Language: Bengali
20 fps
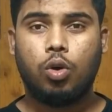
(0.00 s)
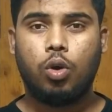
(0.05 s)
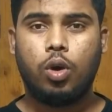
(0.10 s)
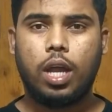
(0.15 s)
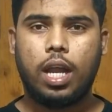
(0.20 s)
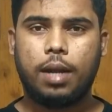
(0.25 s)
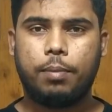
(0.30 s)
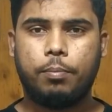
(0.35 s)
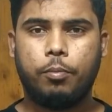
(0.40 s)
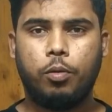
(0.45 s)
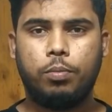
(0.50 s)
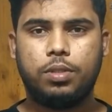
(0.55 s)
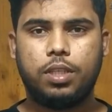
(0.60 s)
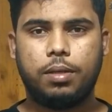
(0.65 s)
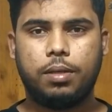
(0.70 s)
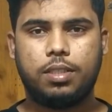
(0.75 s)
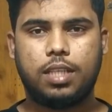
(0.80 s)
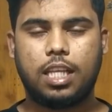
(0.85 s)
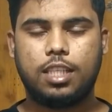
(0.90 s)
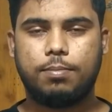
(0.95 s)
তো অ্যাডমুভ
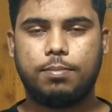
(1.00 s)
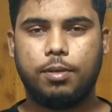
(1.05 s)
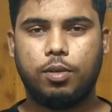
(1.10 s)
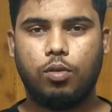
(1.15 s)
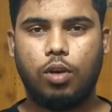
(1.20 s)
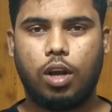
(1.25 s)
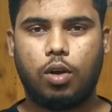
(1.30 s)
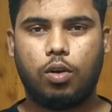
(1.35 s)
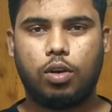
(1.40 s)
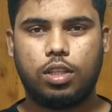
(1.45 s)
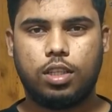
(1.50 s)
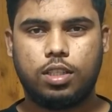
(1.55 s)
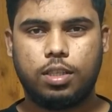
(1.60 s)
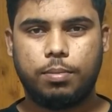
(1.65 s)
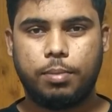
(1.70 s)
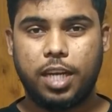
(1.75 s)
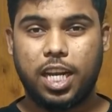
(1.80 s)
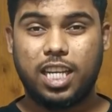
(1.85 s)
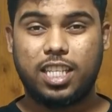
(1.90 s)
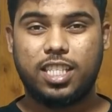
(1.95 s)
যে সাসপেন্ডগুলো
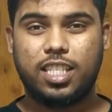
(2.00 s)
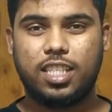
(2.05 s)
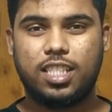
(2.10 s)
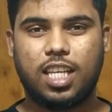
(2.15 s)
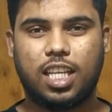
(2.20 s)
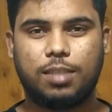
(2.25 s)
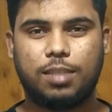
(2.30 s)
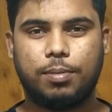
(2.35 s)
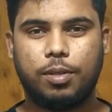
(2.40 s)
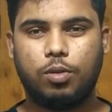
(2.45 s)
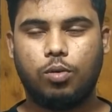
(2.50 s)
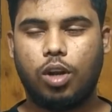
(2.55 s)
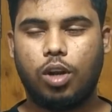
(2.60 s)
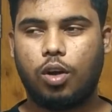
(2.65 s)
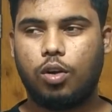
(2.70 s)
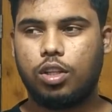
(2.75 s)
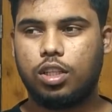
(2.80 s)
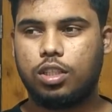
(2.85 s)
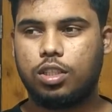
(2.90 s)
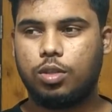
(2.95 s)
করতেছে মানে অ্যাডসেল
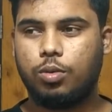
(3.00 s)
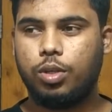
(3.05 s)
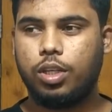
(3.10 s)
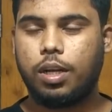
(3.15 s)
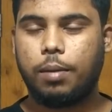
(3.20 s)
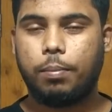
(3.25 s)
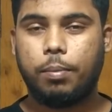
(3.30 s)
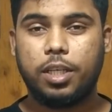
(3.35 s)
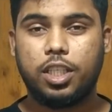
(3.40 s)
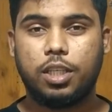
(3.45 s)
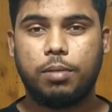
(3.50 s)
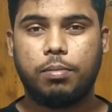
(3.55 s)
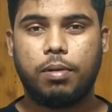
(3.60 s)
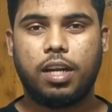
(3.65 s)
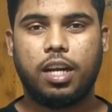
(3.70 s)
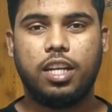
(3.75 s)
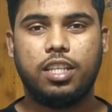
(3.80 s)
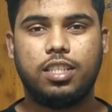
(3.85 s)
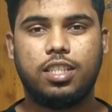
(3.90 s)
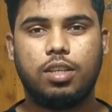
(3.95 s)
সাসপেন্ডগুলো করতেছে ওইটার
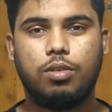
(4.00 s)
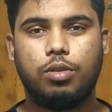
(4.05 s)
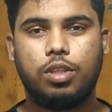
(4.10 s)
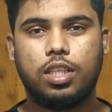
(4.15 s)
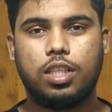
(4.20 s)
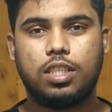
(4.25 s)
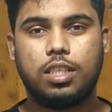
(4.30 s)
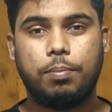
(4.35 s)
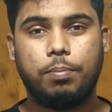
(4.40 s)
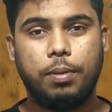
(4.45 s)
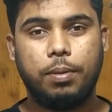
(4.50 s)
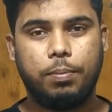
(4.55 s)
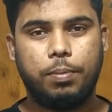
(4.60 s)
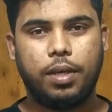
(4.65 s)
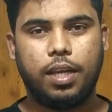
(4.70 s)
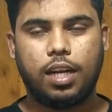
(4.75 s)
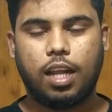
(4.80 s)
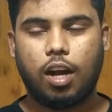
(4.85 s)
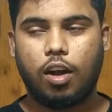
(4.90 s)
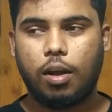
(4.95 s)
বেশিরভাগ রিজন হইতেছে
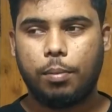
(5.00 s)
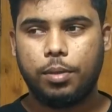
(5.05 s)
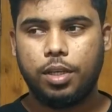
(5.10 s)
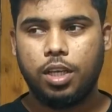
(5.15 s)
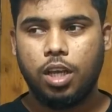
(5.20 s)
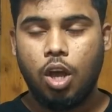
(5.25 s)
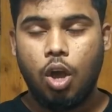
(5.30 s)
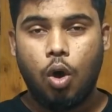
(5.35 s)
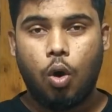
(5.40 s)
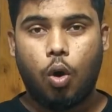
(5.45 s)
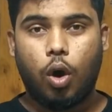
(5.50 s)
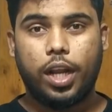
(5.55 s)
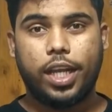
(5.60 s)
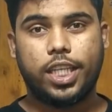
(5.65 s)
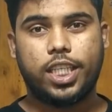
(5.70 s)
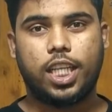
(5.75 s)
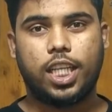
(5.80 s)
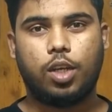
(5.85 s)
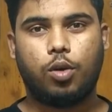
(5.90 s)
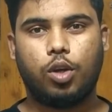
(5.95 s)
বিপিএন কারণ আমি
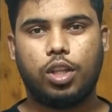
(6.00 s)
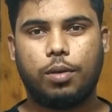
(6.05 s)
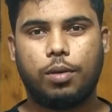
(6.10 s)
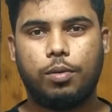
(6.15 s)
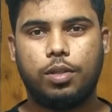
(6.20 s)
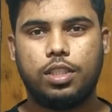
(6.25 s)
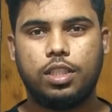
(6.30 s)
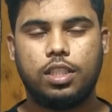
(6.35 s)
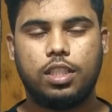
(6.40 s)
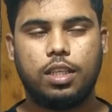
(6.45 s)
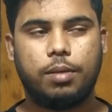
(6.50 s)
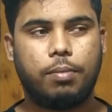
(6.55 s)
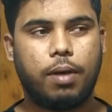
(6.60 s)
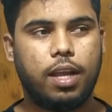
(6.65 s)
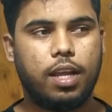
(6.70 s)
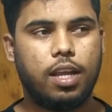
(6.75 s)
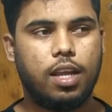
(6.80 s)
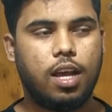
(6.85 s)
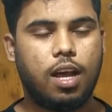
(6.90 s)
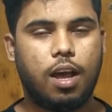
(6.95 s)
অনেকের সাথে কথা বলছি যে
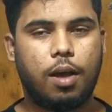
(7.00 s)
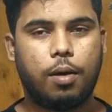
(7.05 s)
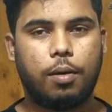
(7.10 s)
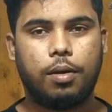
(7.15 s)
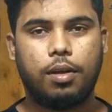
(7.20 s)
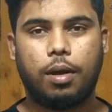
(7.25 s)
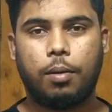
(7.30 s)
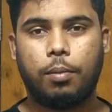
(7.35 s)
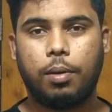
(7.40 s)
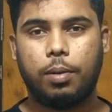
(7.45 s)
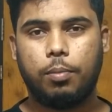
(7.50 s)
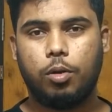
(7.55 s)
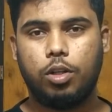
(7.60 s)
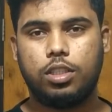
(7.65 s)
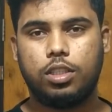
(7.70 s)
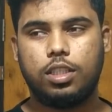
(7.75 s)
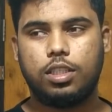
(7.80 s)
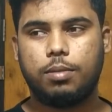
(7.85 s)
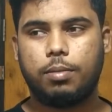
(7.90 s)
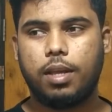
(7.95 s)
ভাইয়া আমার
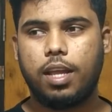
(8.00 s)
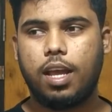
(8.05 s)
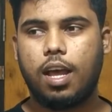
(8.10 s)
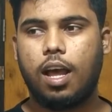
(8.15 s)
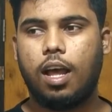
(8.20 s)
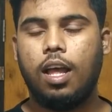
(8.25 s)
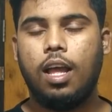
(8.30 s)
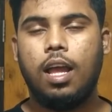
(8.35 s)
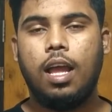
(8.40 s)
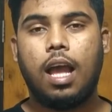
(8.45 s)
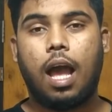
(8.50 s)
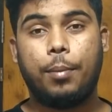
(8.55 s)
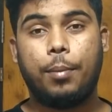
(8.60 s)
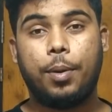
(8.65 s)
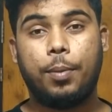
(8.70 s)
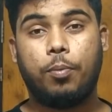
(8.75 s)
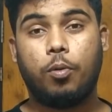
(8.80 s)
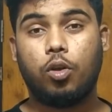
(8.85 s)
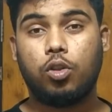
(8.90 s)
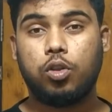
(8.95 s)
বলছে যে ভাইয়া
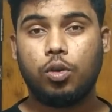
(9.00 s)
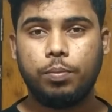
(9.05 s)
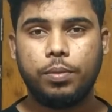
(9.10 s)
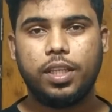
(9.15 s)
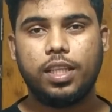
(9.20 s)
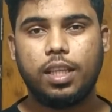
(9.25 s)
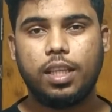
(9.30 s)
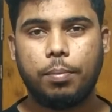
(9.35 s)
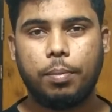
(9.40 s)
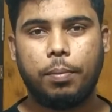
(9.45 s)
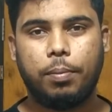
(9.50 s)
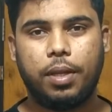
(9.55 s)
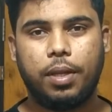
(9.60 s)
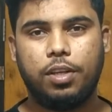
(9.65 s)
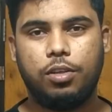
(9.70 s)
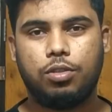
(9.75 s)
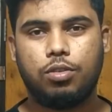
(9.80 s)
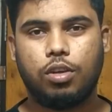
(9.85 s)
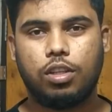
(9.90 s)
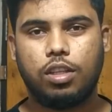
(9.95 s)
আমি প্রথম দিক দিয়ে
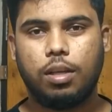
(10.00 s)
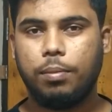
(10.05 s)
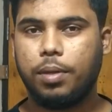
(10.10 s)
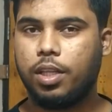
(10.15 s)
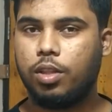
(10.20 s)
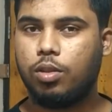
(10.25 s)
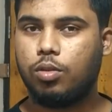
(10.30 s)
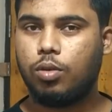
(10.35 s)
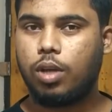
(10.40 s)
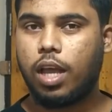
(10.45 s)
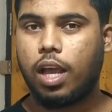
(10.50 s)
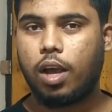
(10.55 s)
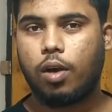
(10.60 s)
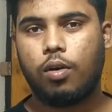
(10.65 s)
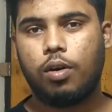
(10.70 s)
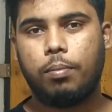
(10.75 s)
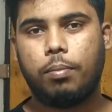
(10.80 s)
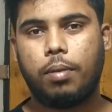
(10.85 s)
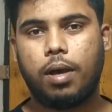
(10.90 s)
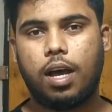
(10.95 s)
বিপিএন ইউজ করতাম কিন্তু
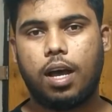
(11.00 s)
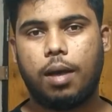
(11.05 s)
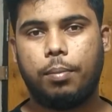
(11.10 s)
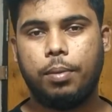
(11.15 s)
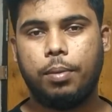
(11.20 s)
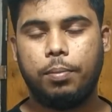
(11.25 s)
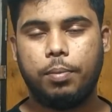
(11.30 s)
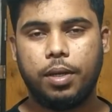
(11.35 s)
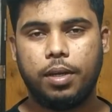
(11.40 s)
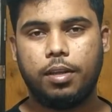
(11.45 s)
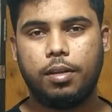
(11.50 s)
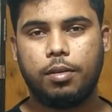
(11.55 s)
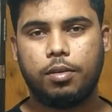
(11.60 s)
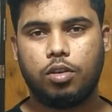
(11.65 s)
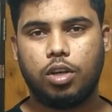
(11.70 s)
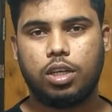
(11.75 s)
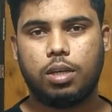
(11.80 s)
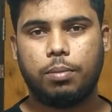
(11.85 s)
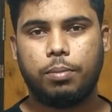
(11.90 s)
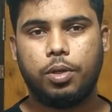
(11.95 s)
এখন বা বিপিএন এর
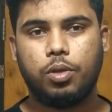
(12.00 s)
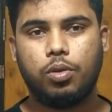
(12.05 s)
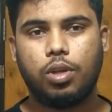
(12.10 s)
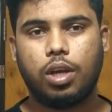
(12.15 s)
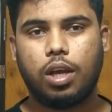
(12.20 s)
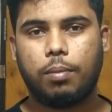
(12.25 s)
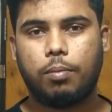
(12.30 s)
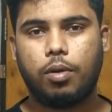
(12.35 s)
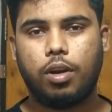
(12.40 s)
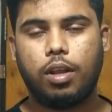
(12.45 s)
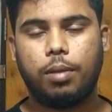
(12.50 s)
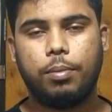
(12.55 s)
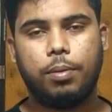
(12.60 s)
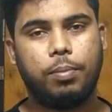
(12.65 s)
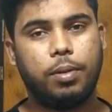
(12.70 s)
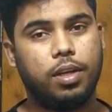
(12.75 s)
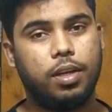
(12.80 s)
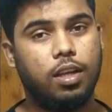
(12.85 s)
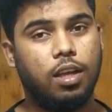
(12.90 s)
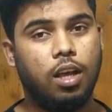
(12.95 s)
কয়েকটা ভিডিও দেখার পরে
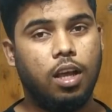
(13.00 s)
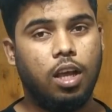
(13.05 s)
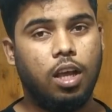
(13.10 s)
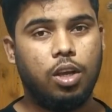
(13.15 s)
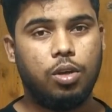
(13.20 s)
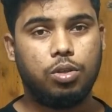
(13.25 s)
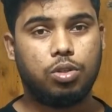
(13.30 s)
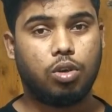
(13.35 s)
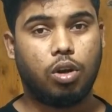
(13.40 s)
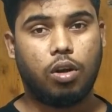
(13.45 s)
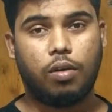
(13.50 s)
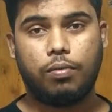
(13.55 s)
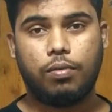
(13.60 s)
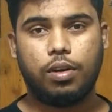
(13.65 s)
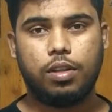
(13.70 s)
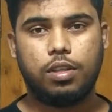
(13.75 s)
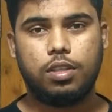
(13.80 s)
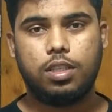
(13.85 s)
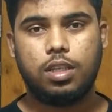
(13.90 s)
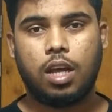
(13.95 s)
বিপিএন ইউজ করা অফ
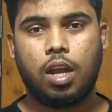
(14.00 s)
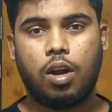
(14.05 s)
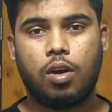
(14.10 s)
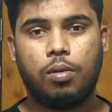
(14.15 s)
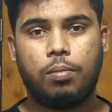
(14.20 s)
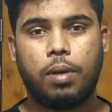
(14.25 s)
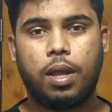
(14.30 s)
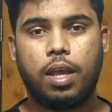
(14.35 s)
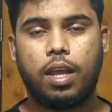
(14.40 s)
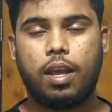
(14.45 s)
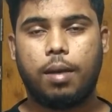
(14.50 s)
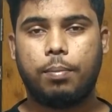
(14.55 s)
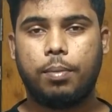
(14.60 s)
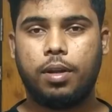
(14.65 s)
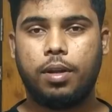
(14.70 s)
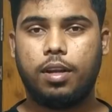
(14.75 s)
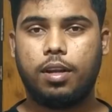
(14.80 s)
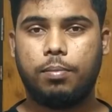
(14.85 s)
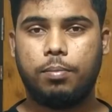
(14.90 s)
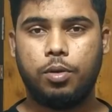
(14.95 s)
করে দিচ্ছি কারণ ভাই
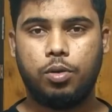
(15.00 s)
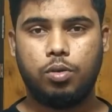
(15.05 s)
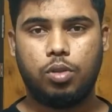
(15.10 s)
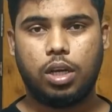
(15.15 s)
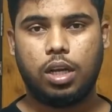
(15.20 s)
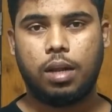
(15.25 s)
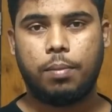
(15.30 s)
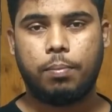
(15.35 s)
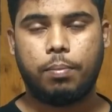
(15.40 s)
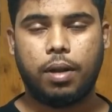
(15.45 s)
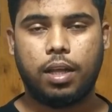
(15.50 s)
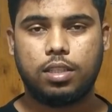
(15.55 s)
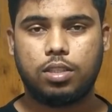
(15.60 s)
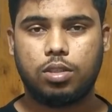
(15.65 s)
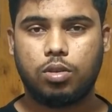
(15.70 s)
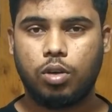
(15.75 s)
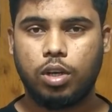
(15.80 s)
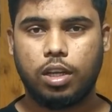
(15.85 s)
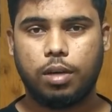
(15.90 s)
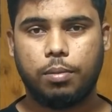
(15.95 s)
আপনার ভিডিও দেখলাম প্লাস
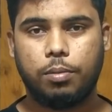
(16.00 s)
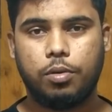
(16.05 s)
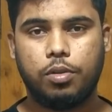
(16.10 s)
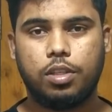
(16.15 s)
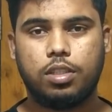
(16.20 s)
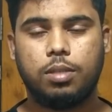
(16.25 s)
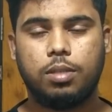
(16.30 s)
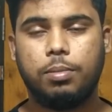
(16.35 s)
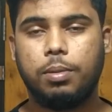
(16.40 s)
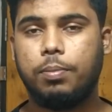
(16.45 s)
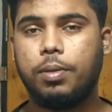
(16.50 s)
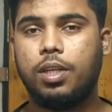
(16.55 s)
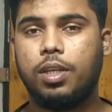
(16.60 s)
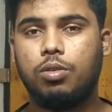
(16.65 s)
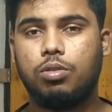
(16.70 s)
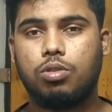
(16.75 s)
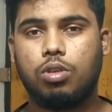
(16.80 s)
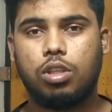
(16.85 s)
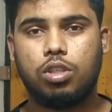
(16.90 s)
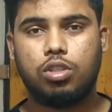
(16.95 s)
অনেকের ভিডিও দেখছি বিপিএন
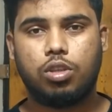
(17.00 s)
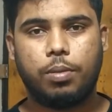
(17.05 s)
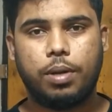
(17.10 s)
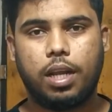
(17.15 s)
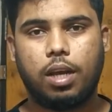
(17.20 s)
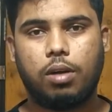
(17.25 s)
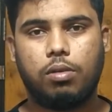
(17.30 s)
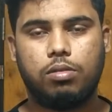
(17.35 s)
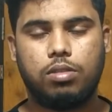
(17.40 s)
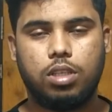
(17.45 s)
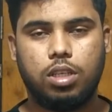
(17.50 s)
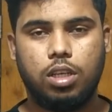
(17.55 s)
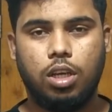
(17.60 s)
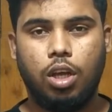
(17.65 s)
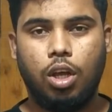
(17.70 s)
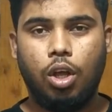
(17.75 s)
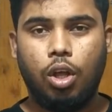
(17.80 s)
ইউজ করতে সবাই না করছে